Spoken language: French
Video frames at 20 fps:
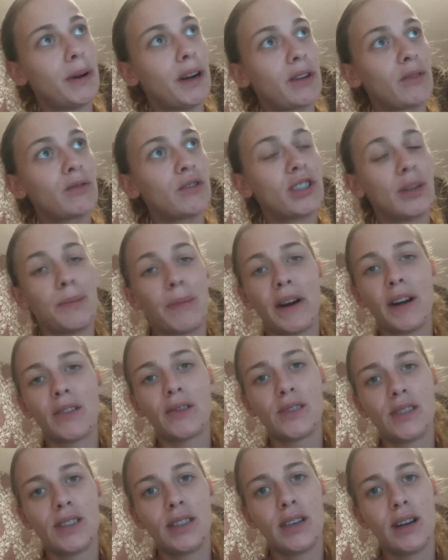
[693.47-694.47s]
Par contre, j'ai pas
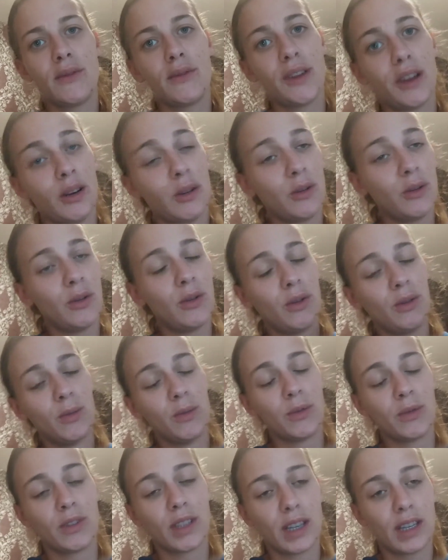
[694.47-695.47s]
réussi à faire le
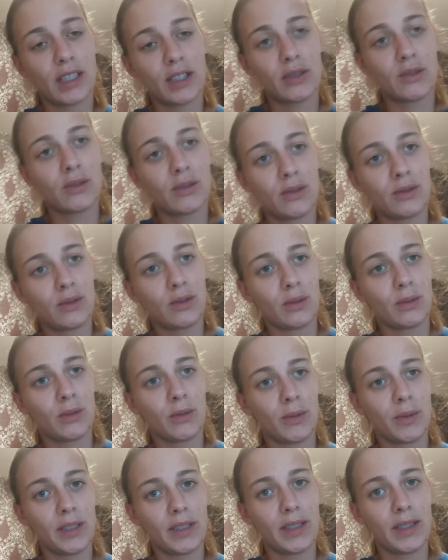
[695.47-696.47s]
montage euh, sur
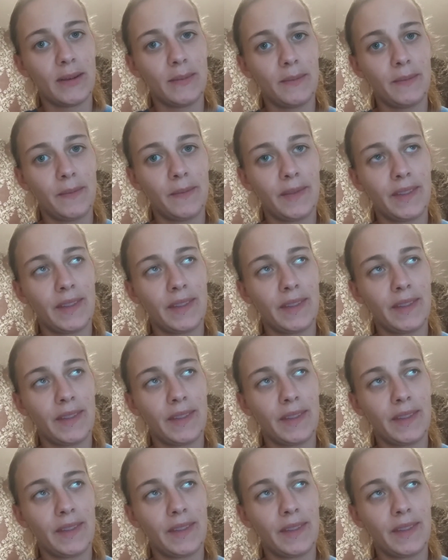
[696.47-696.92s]
mon PC.